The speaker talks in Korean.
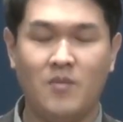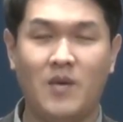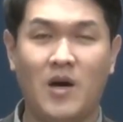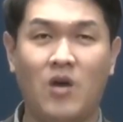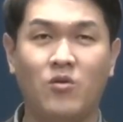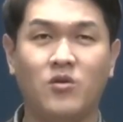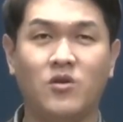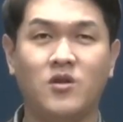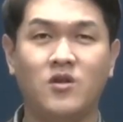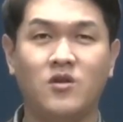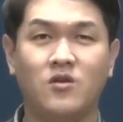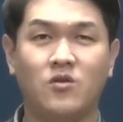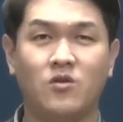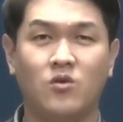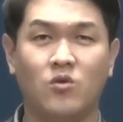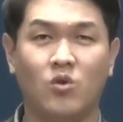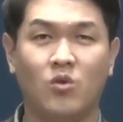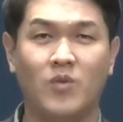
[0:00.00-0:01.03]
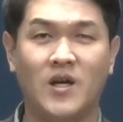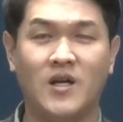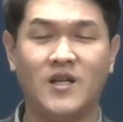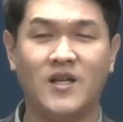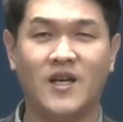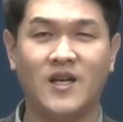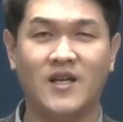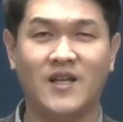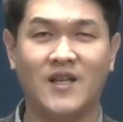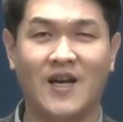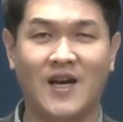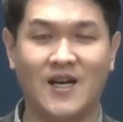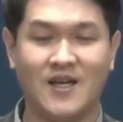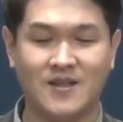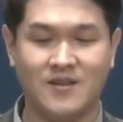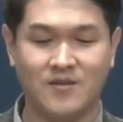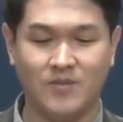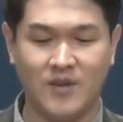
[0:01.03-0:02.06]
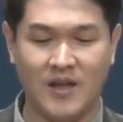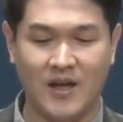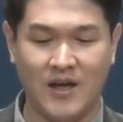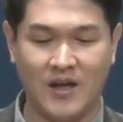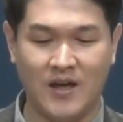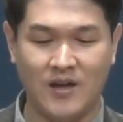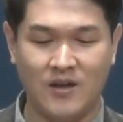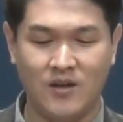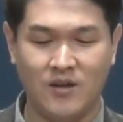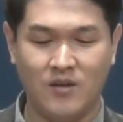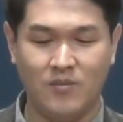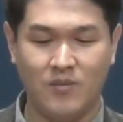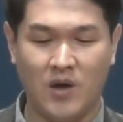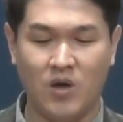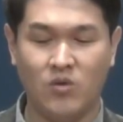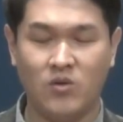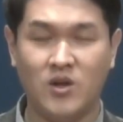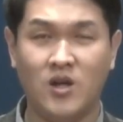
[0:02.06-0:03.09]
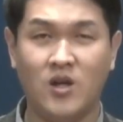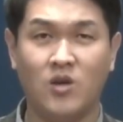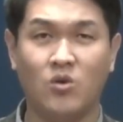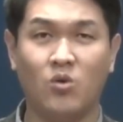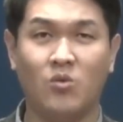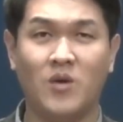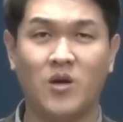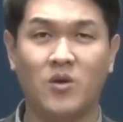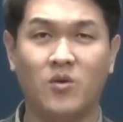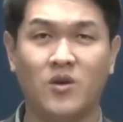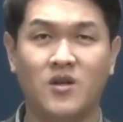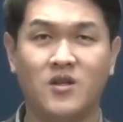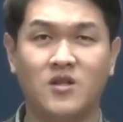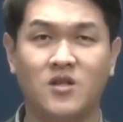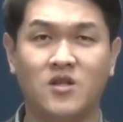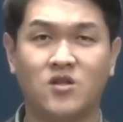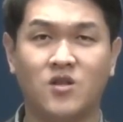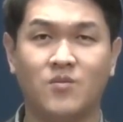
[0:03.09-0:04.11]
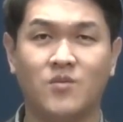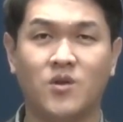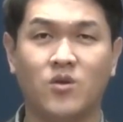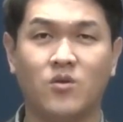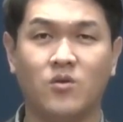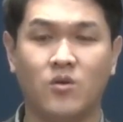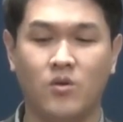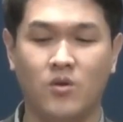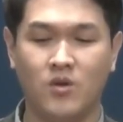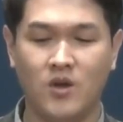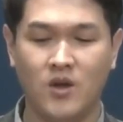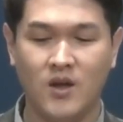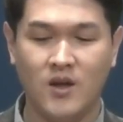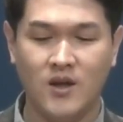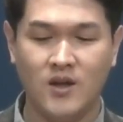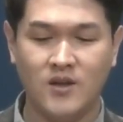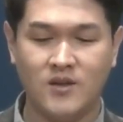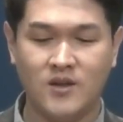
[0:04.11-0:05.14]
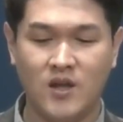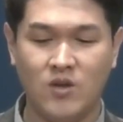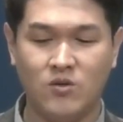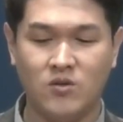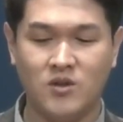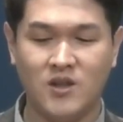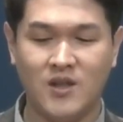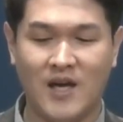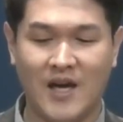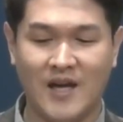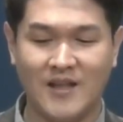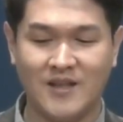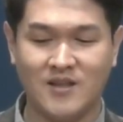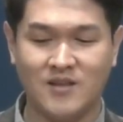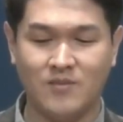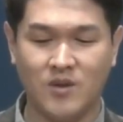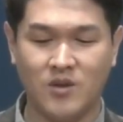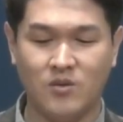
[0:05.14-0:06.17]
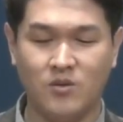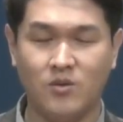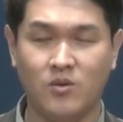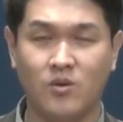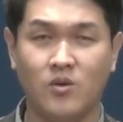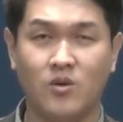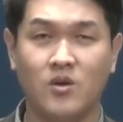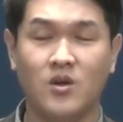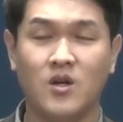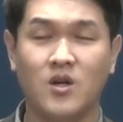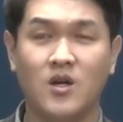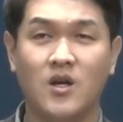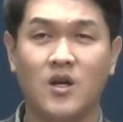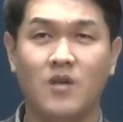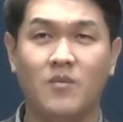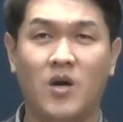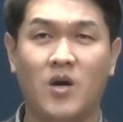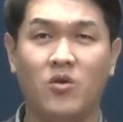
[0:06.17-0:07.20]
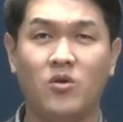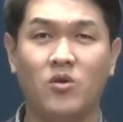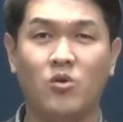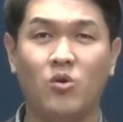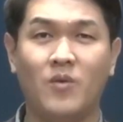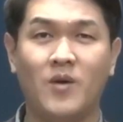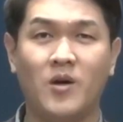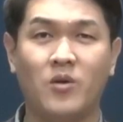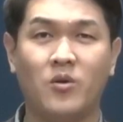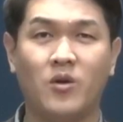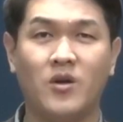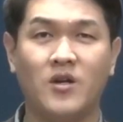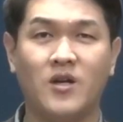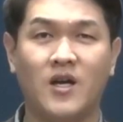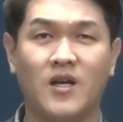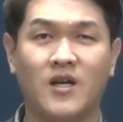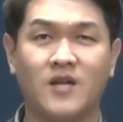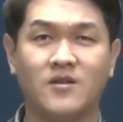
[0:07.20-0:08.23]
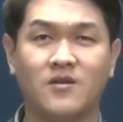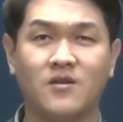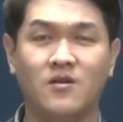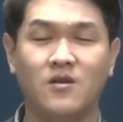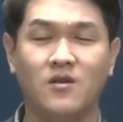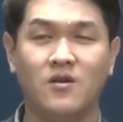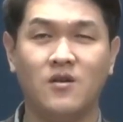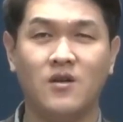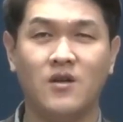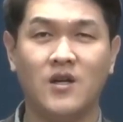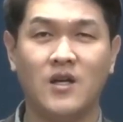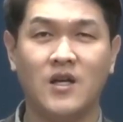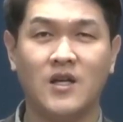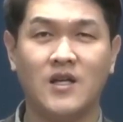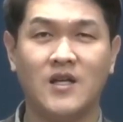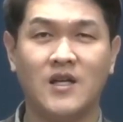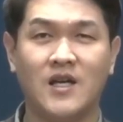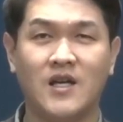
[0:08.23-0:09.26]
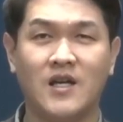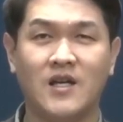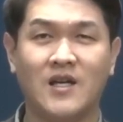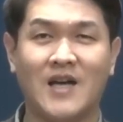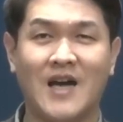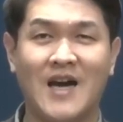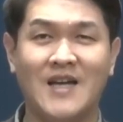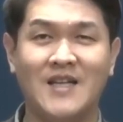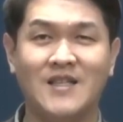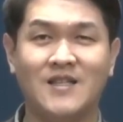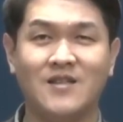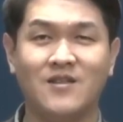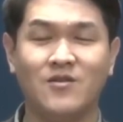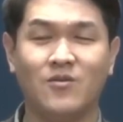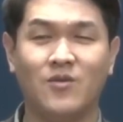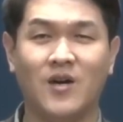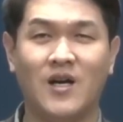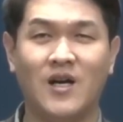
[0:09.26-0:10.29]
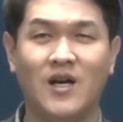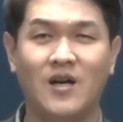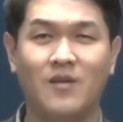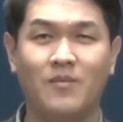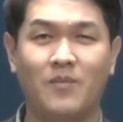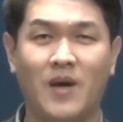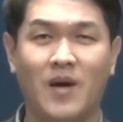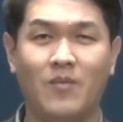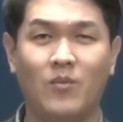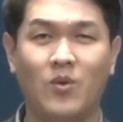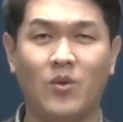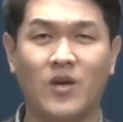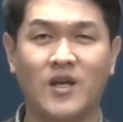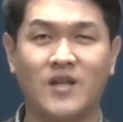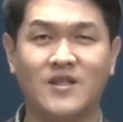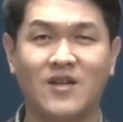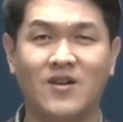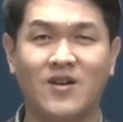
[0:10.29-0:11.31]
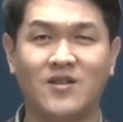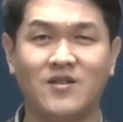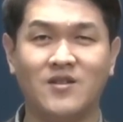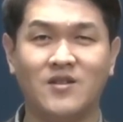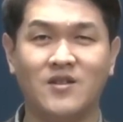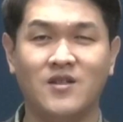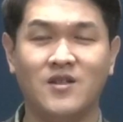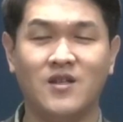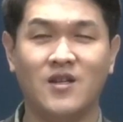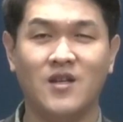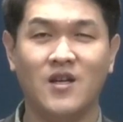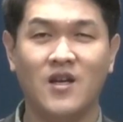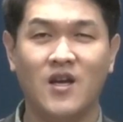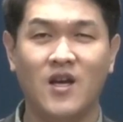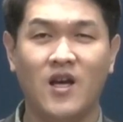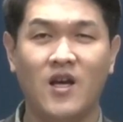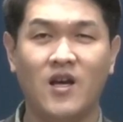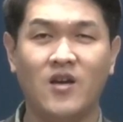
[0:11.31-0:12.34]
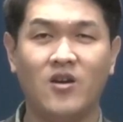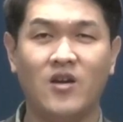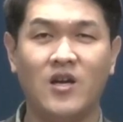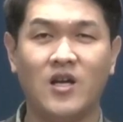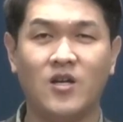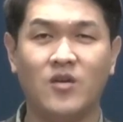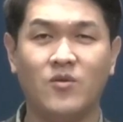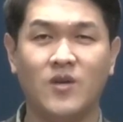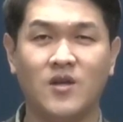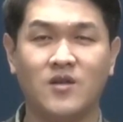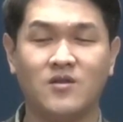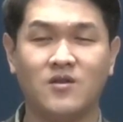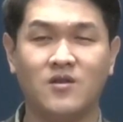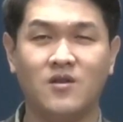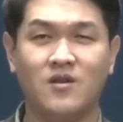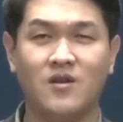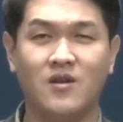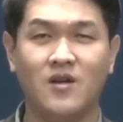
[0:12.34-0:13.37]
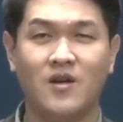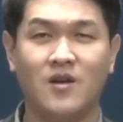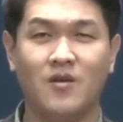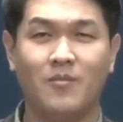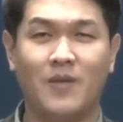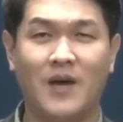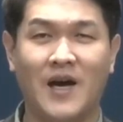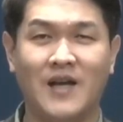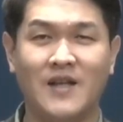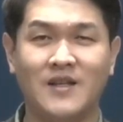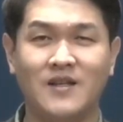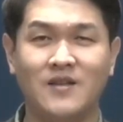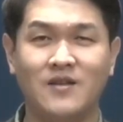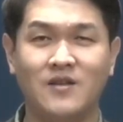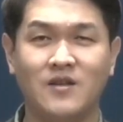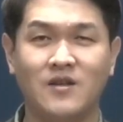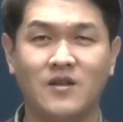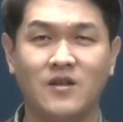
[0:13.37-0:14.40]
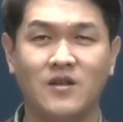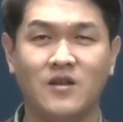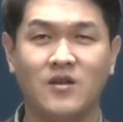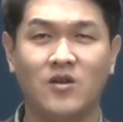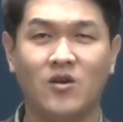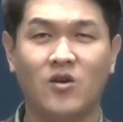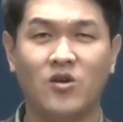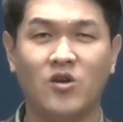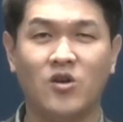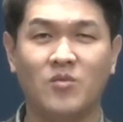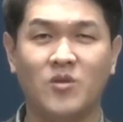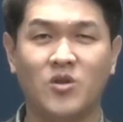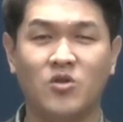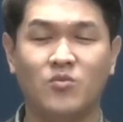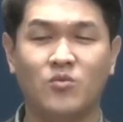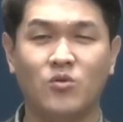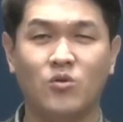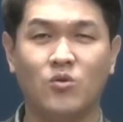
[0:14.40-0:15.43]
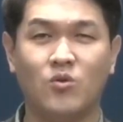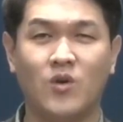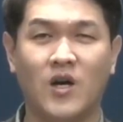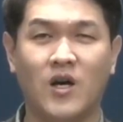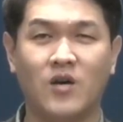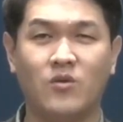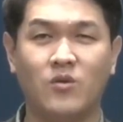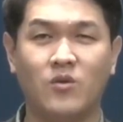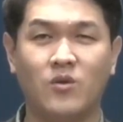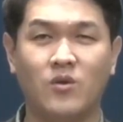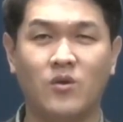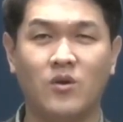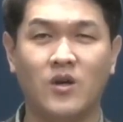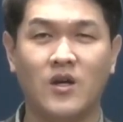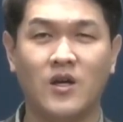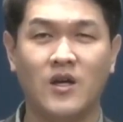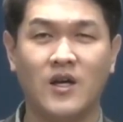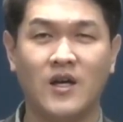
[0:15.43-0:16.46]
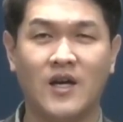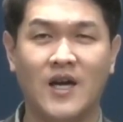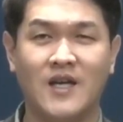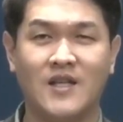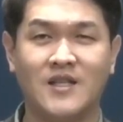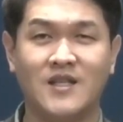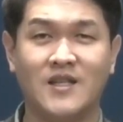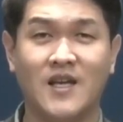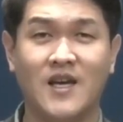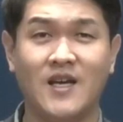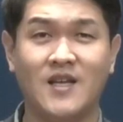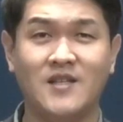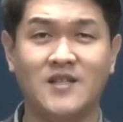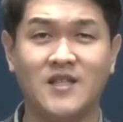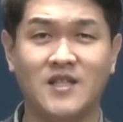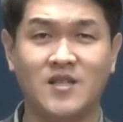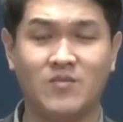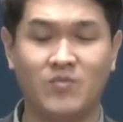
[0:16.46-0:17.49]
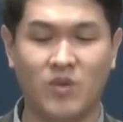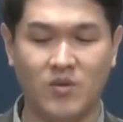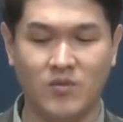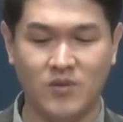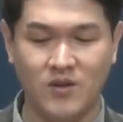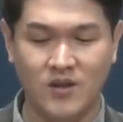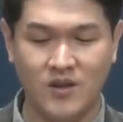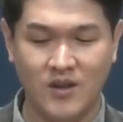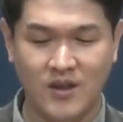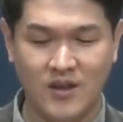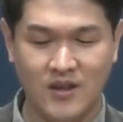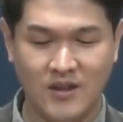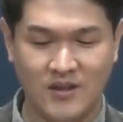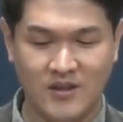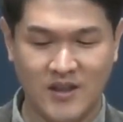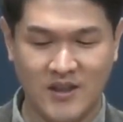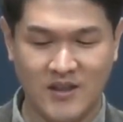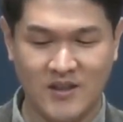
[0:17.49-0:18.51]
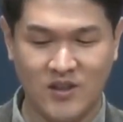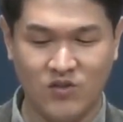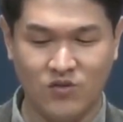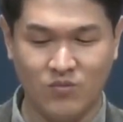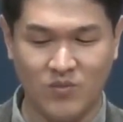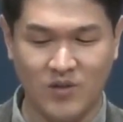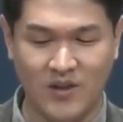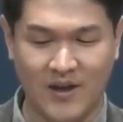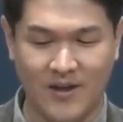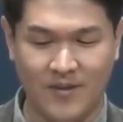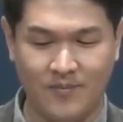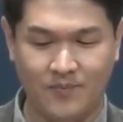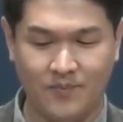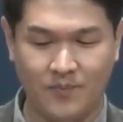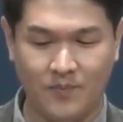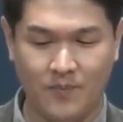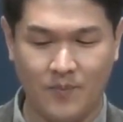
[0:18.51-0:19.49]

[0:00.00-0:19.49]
바울은 로마를 향해 나아갔습니다. 바울이 로마 교회를 직접적으로 세우지 않았음에도 바울은 로마 교회를 향해서 그 갈등과 반목의 상황들을 해결하기 위해서 많은 그 어려움에도 불구하고 갈등의 제시법을 제시해 줍니다.